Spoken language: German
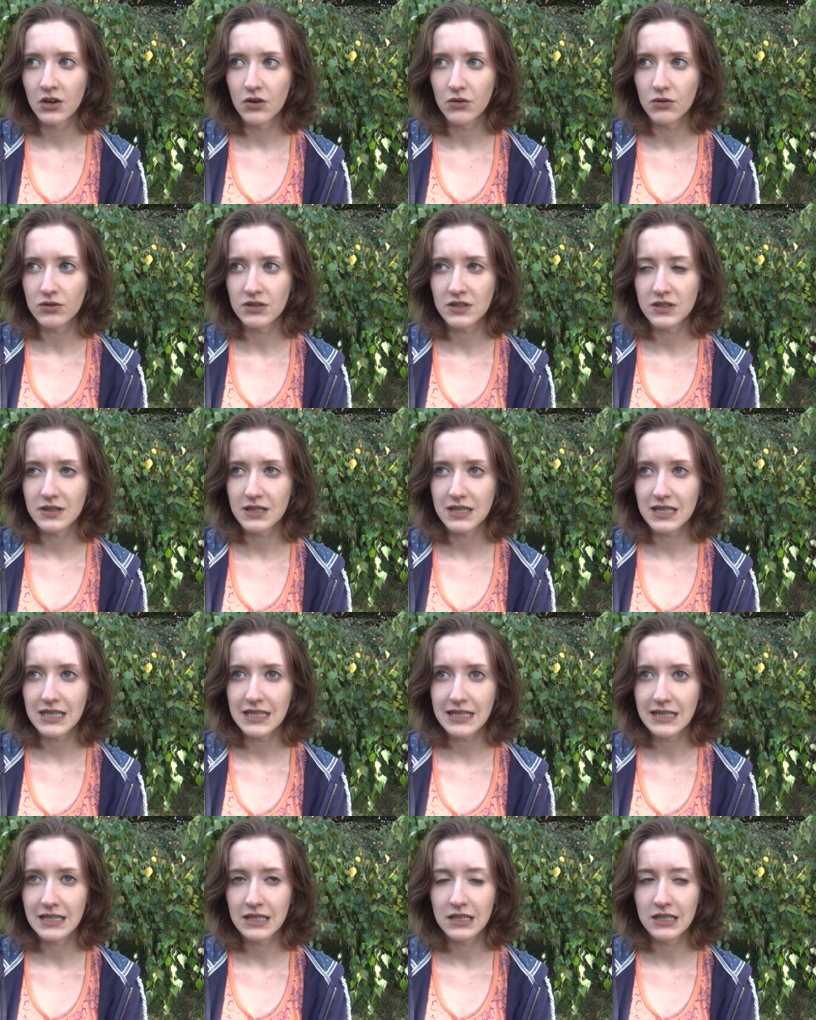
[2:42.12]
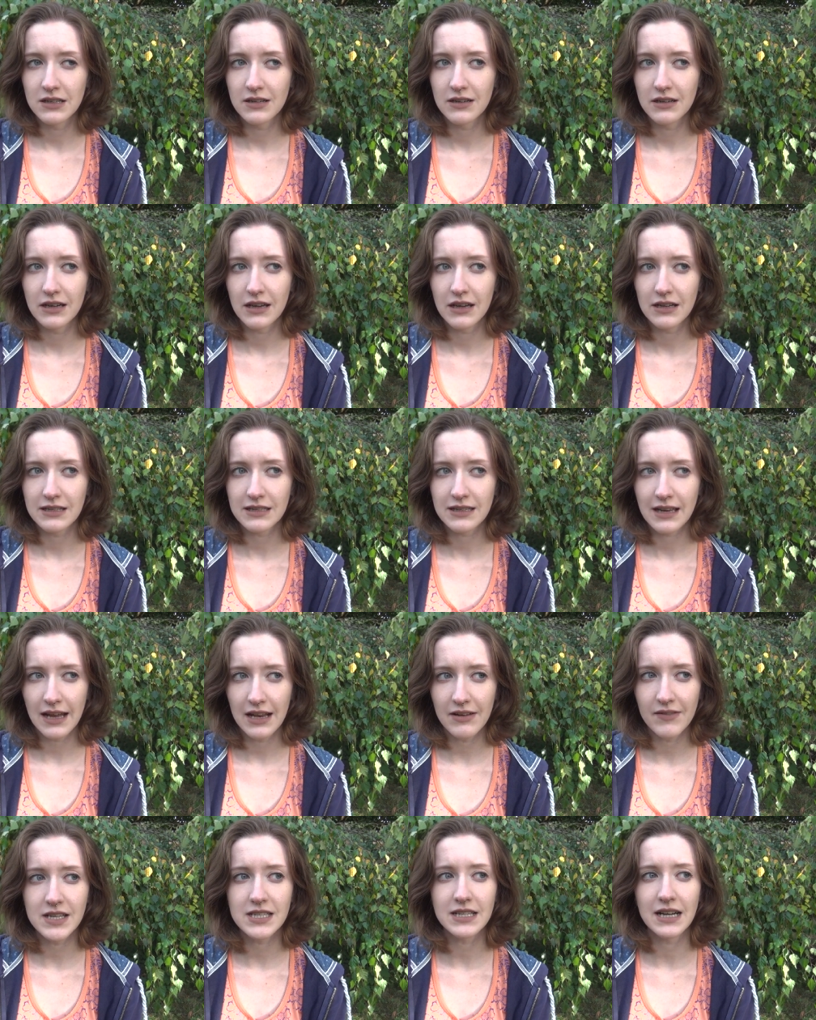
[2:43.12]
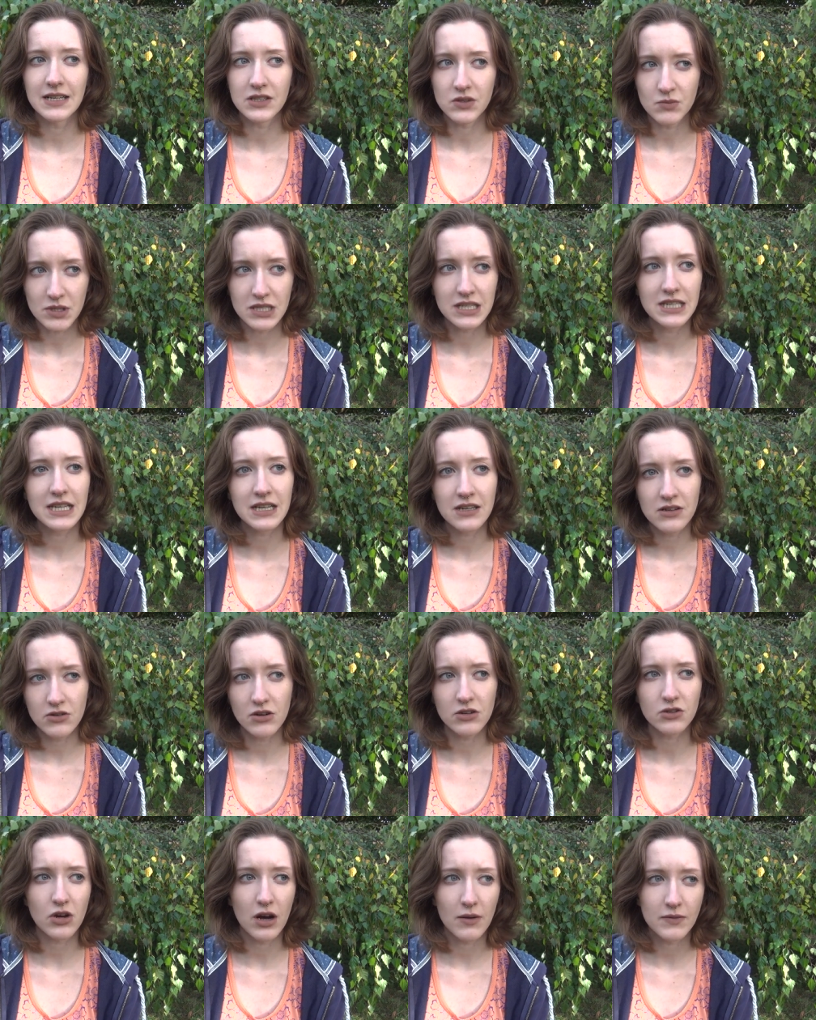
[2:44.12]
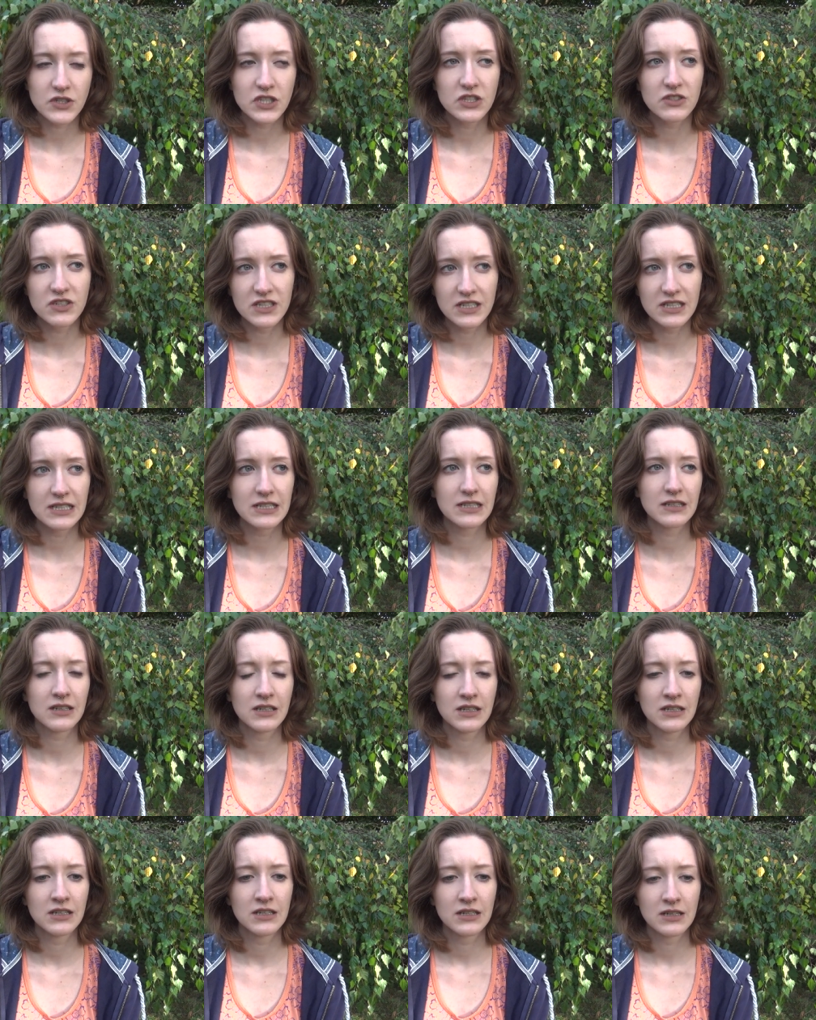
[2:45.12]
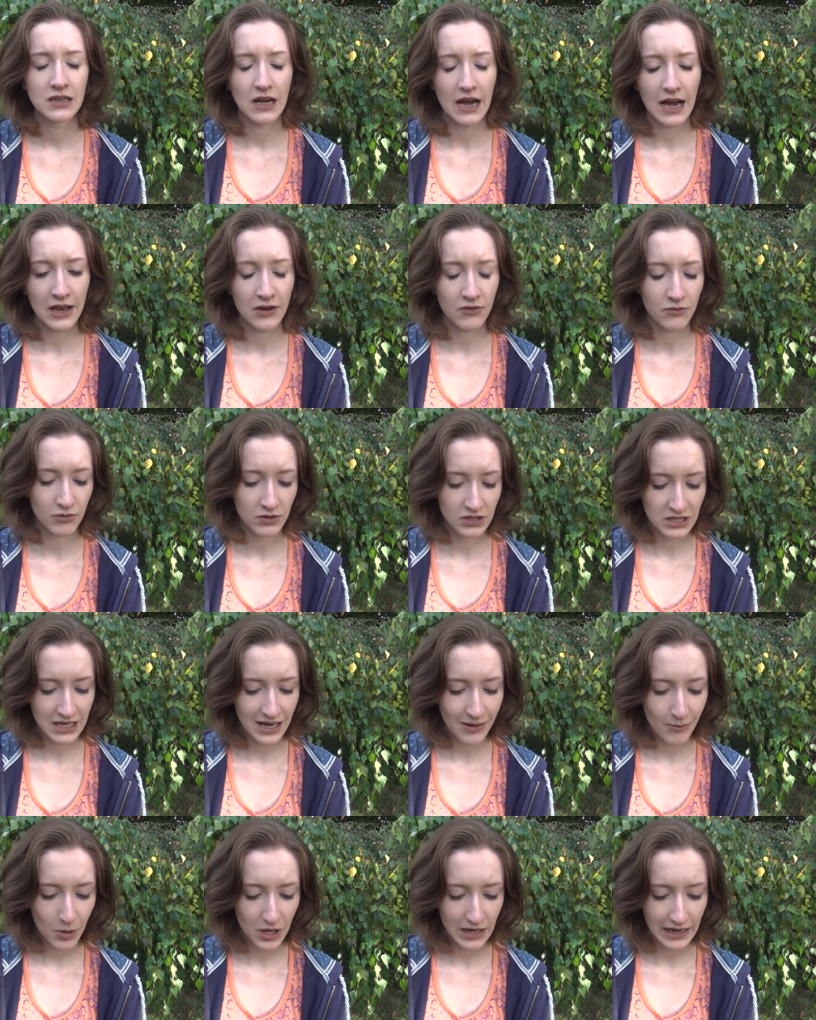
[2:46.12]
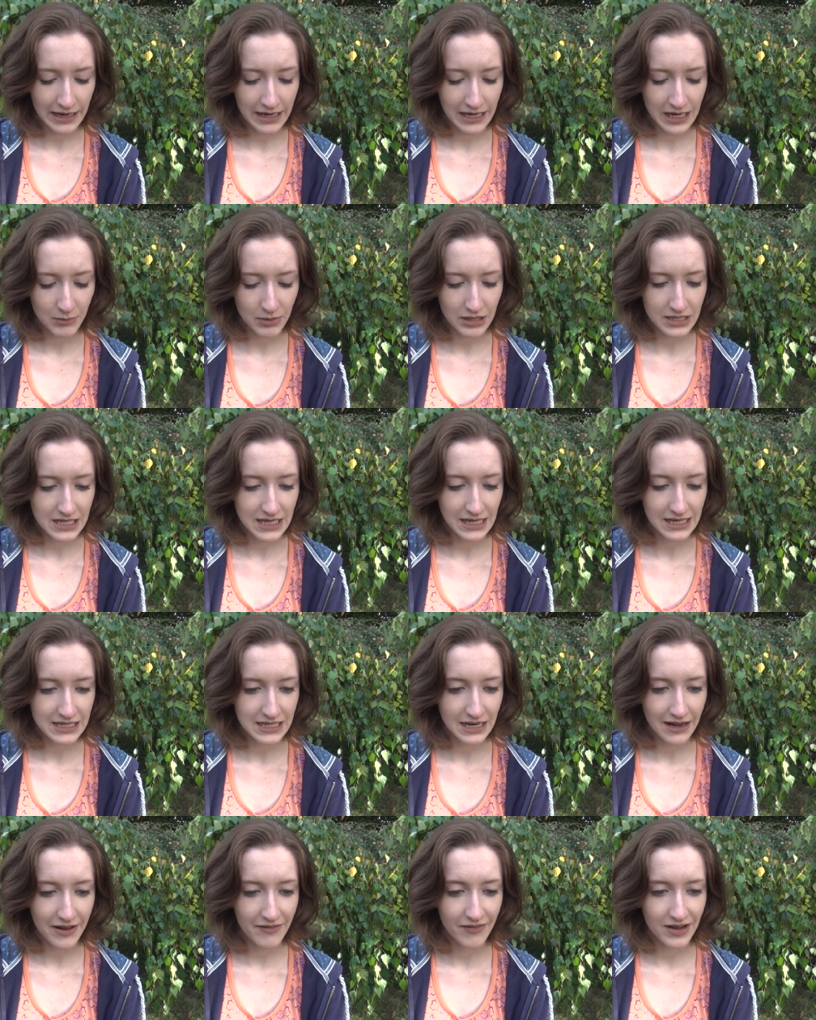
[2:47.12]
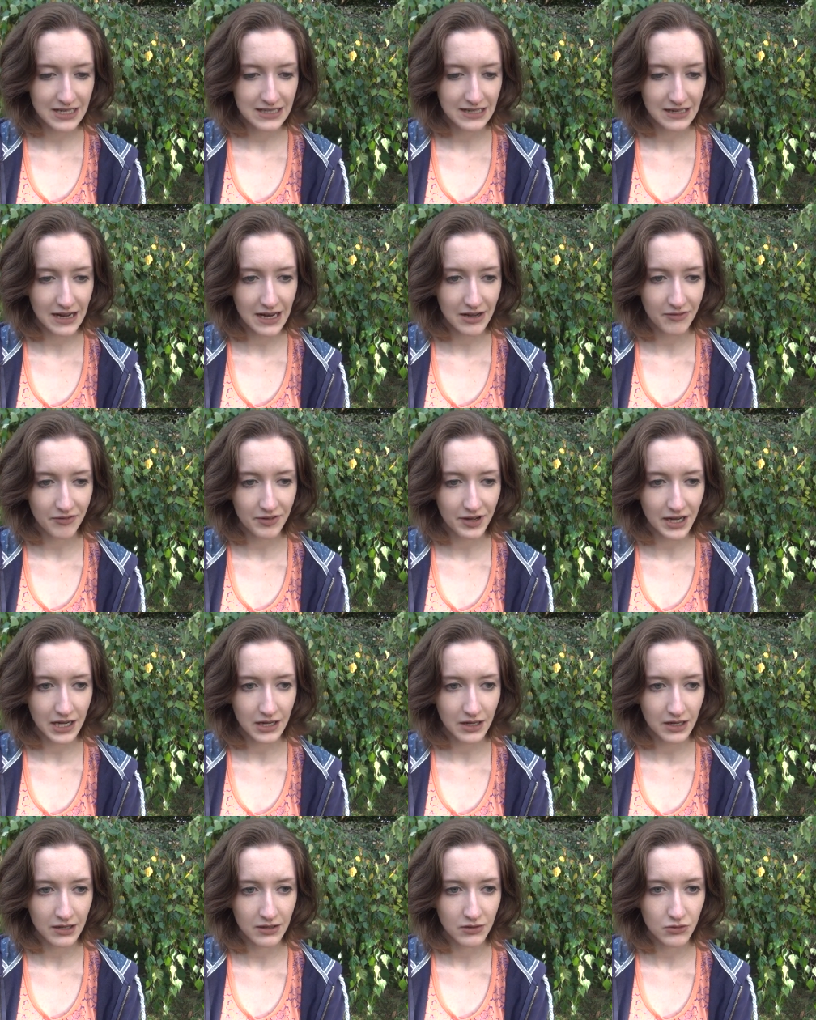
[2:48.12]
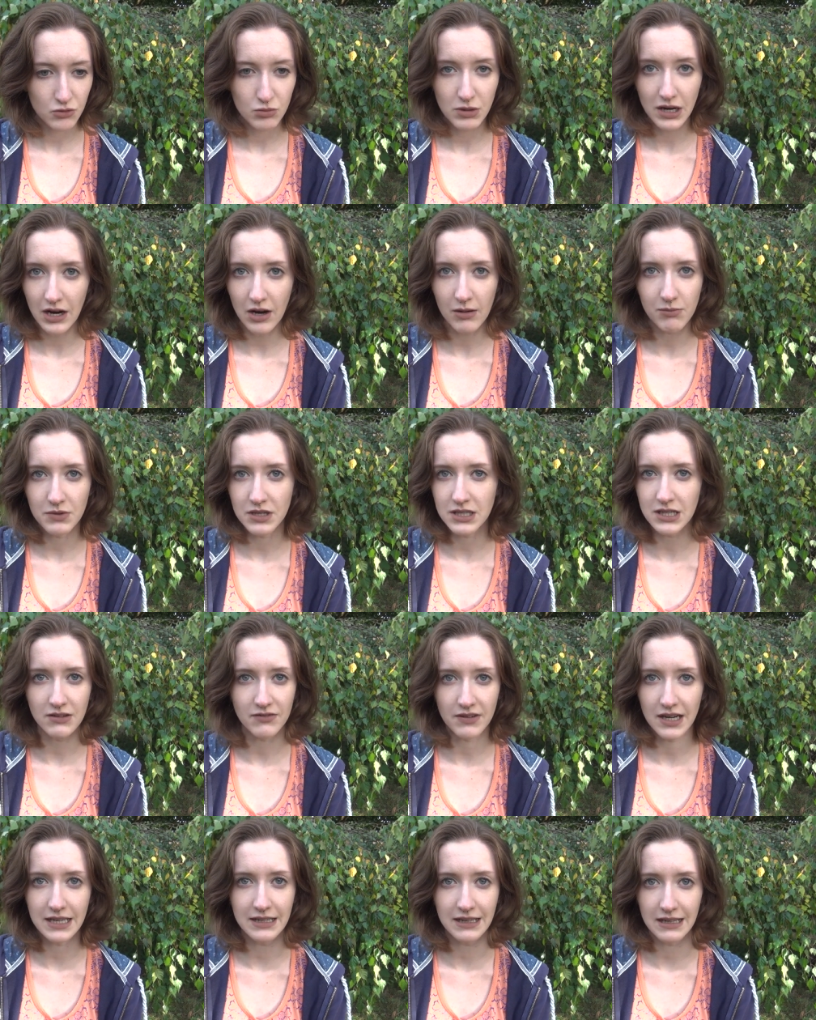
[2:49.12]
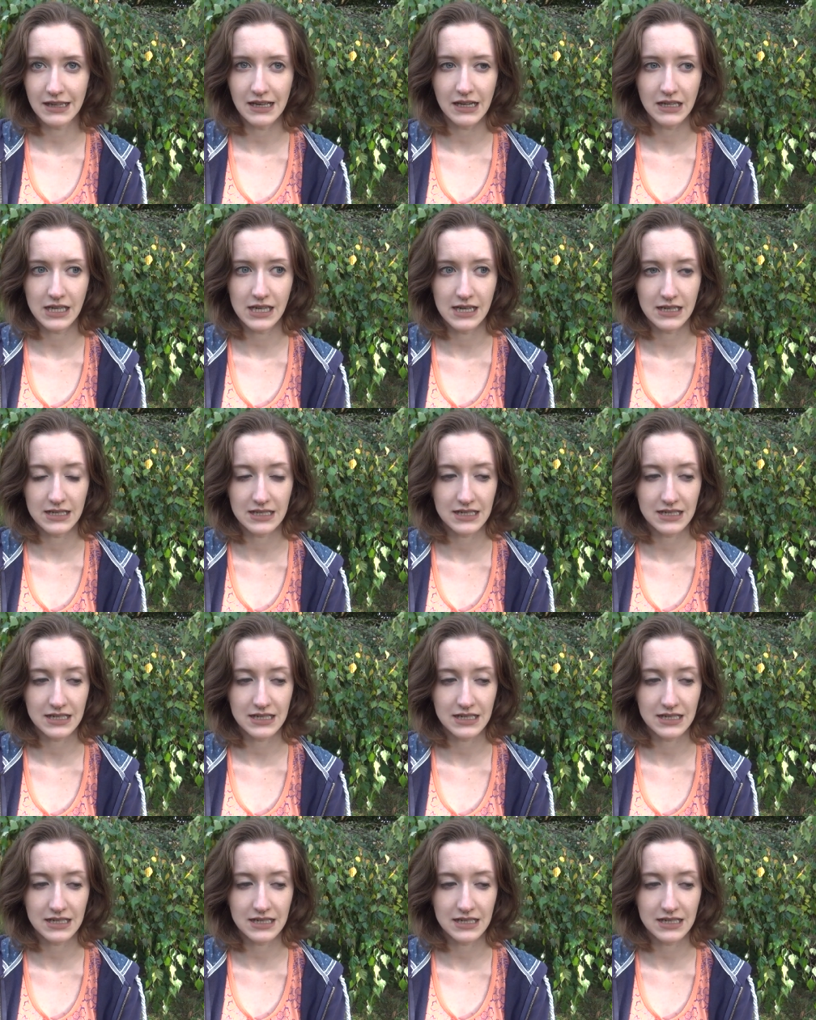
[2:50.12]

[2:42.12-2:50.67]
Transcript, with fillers: und die teilweise halt so mit Nicken und Kopfschütteln Antwort geben kann, aber die halt teilweise einfach überhaupt nicht auf einen reagiert.